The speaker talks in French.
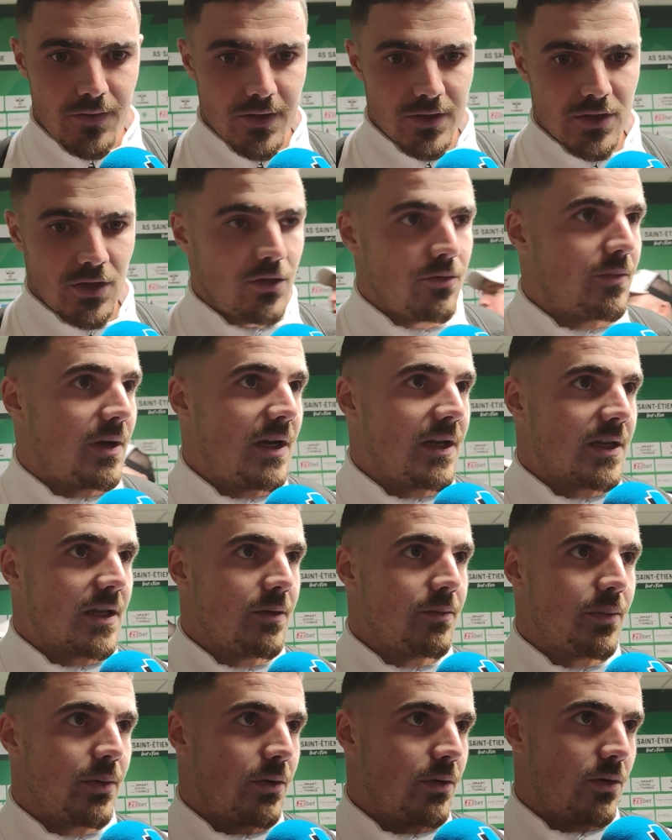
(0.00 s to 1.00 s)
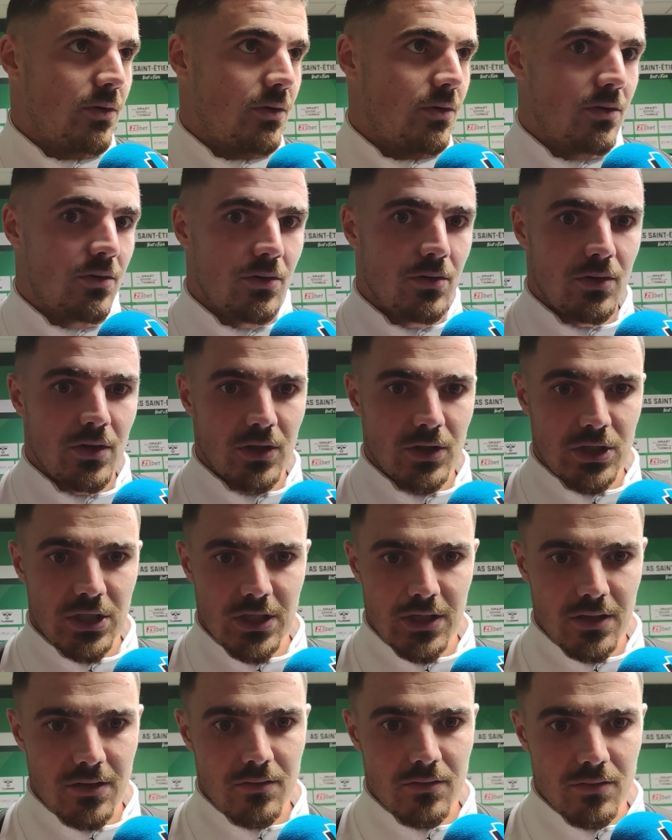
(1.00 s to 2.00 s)
c'est une belle équipe
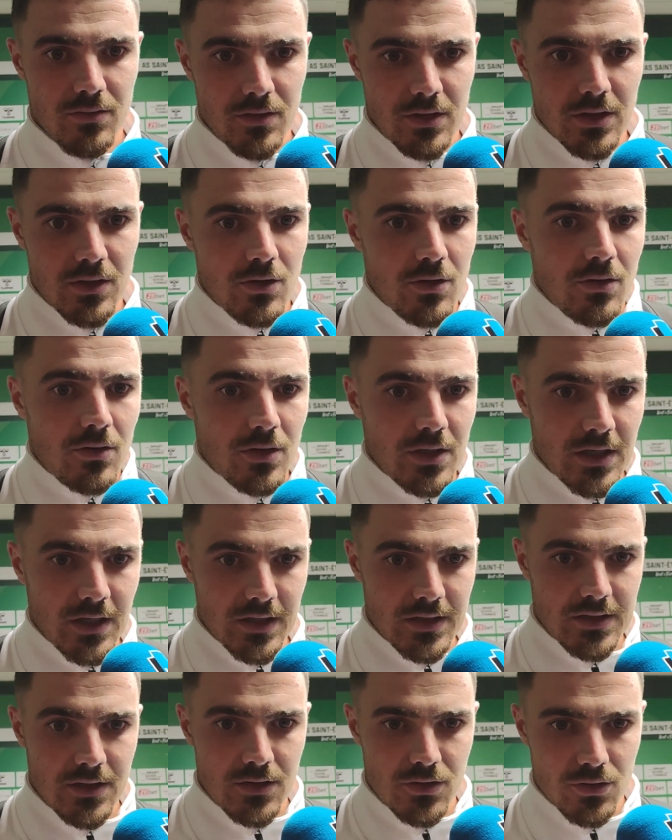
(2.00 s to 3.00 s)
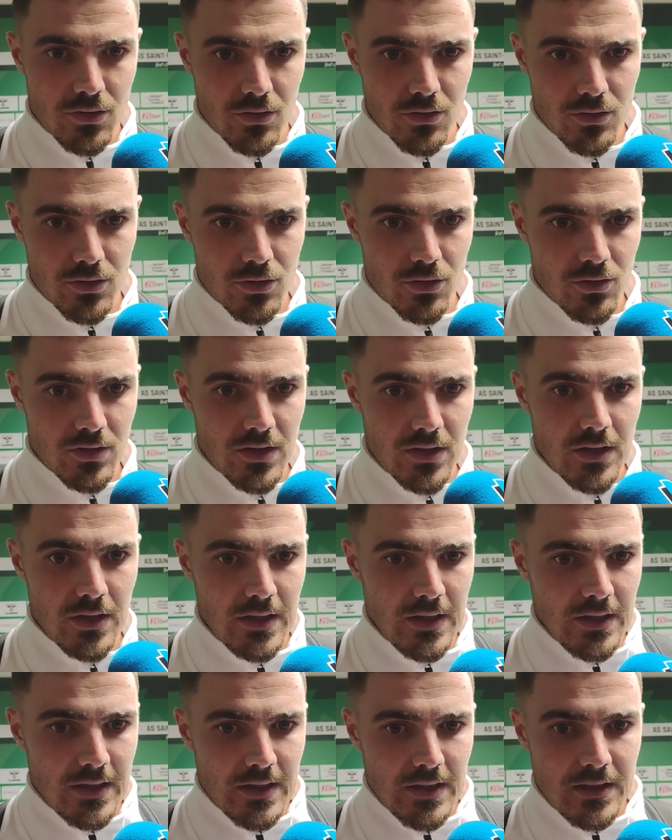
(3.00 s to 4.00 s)
d'Angers qui est restée sur, sur des,
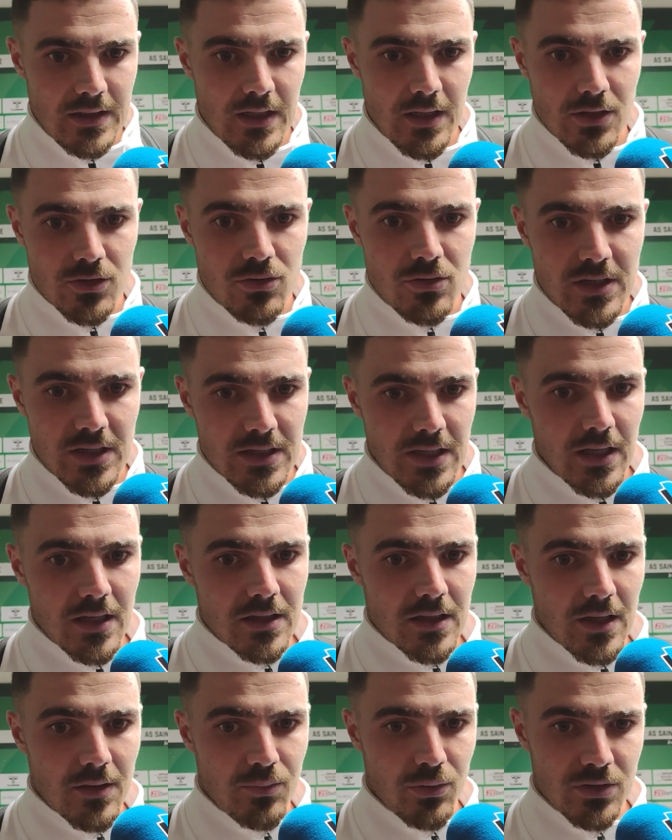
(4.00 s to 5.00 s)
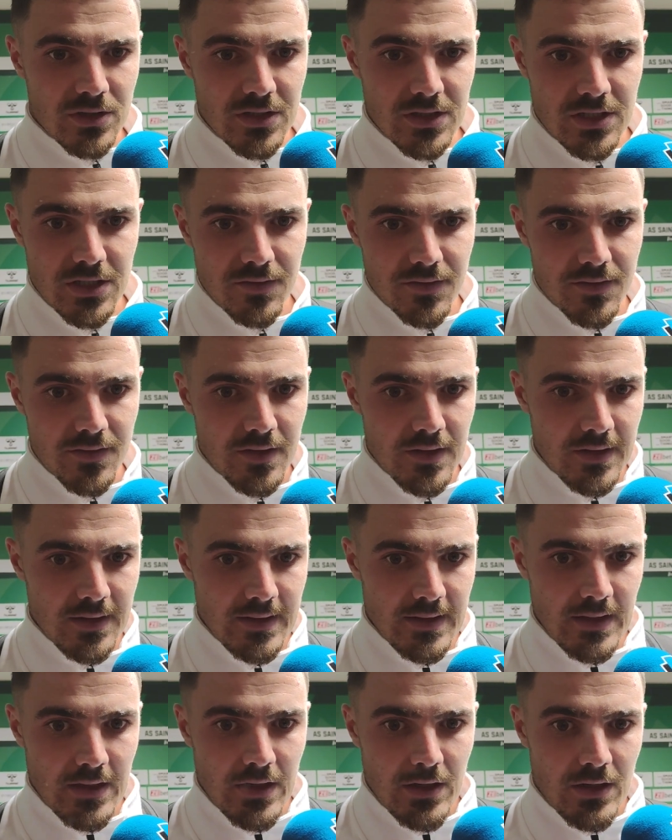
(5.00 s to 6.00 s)
résultats très très positifs.
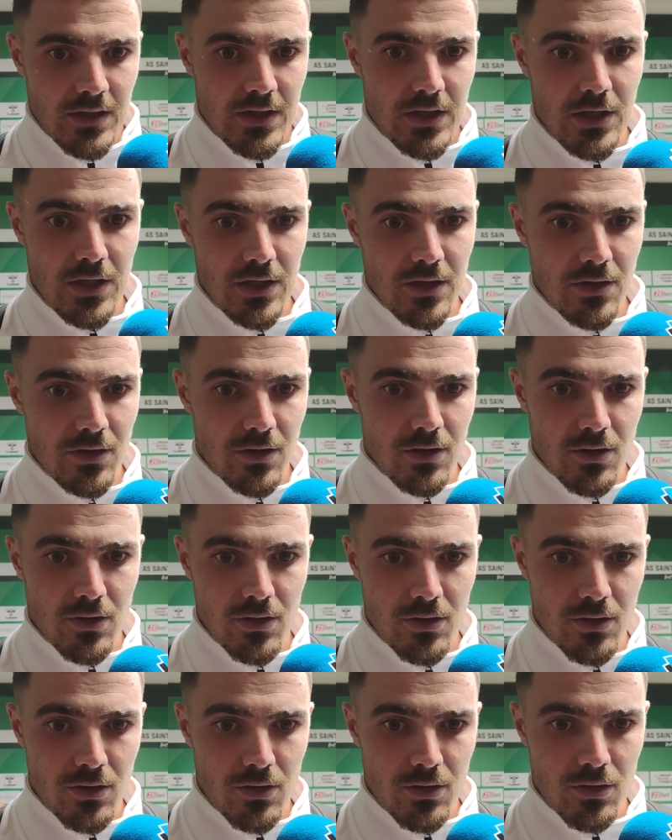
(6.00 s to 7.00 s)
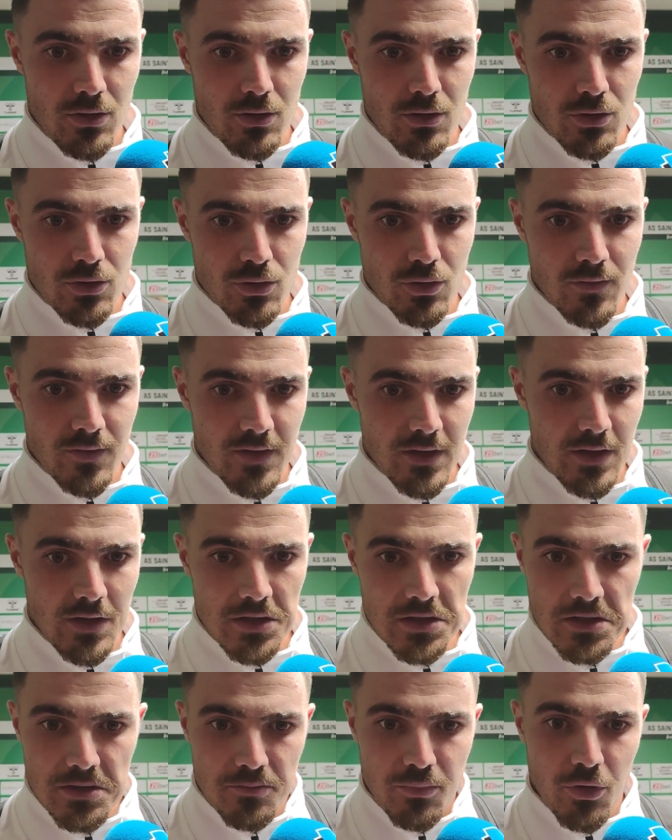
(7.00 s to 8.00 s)
Et je trouve
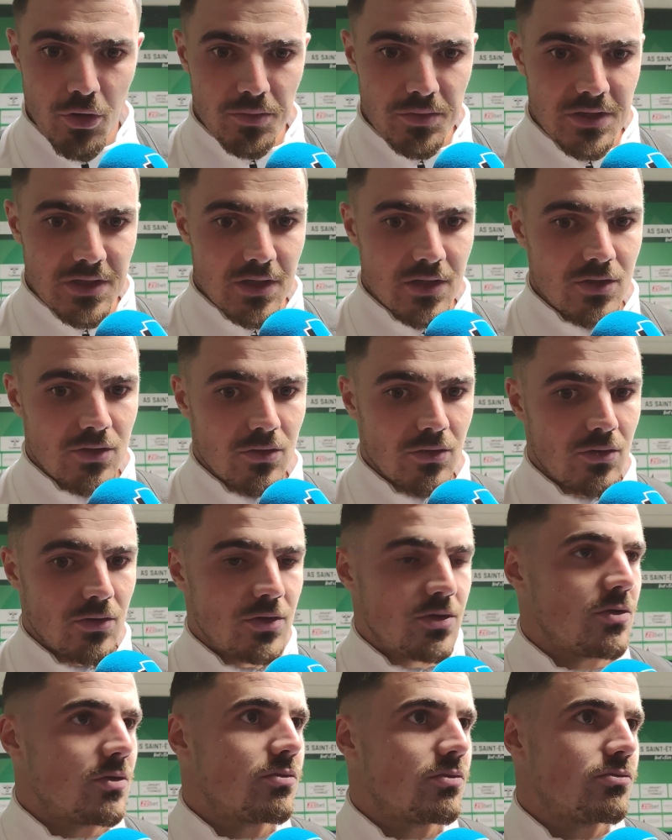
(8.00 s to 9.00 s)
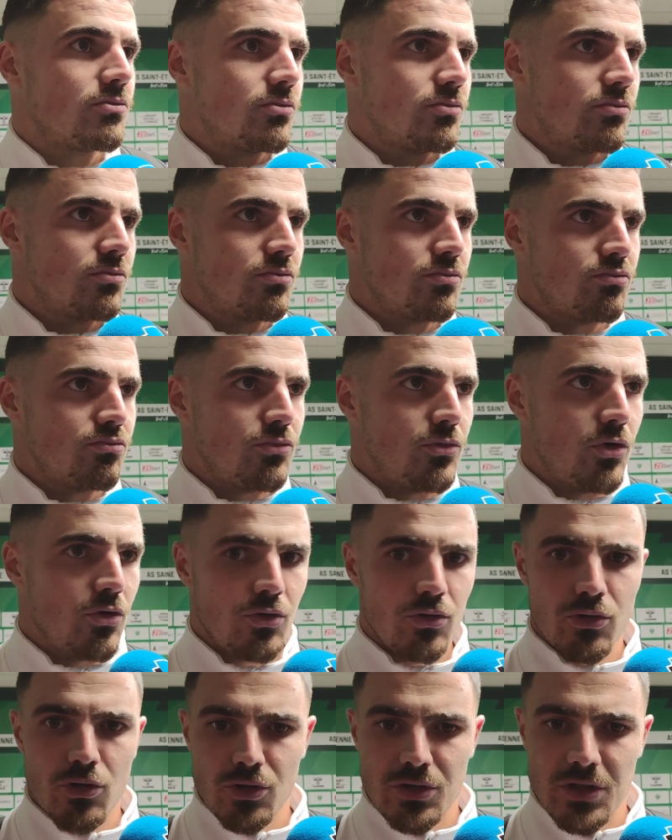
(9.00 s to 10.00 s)
qu'en premier mi-temps, ils ont, ils ont
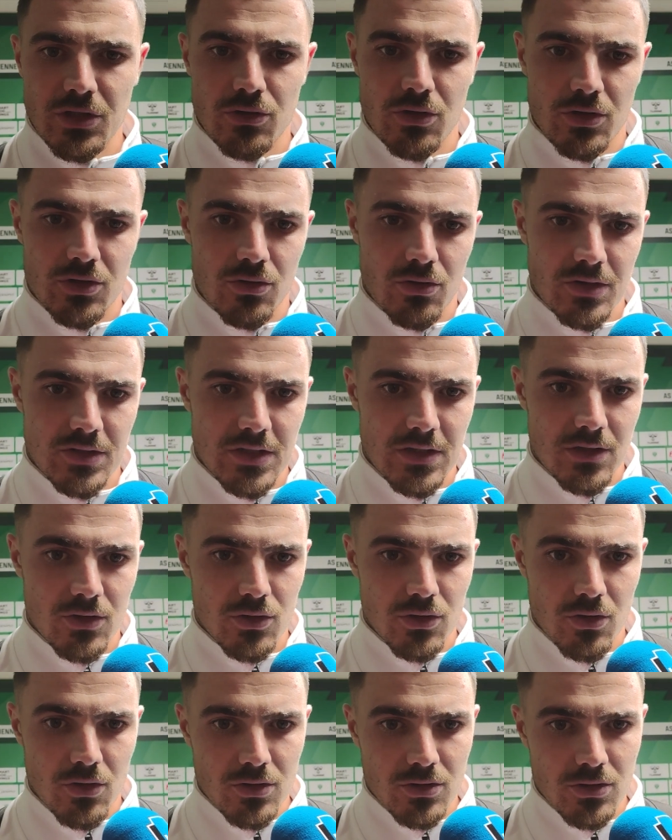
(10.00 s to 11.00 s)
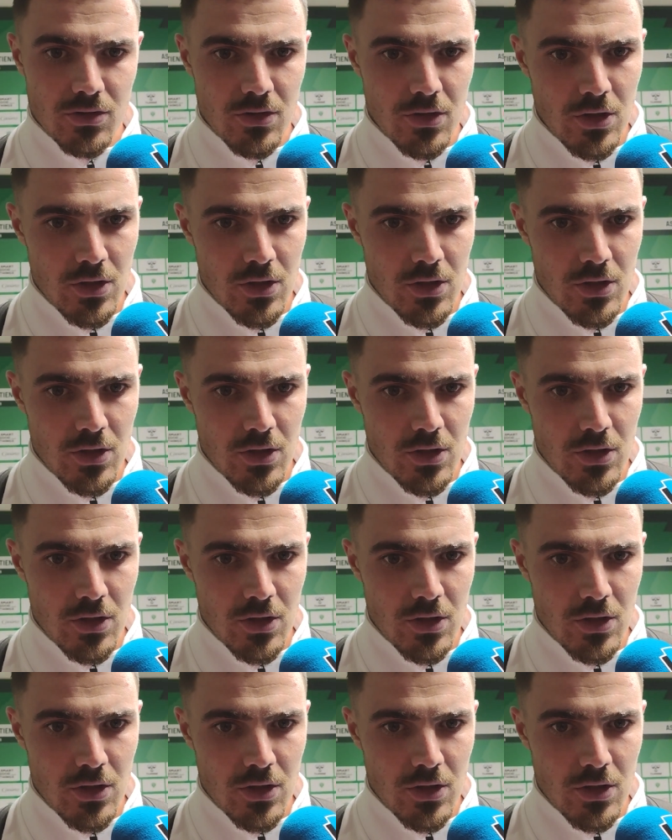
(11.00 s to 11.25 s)
deux, deux, situations assez dangereuses.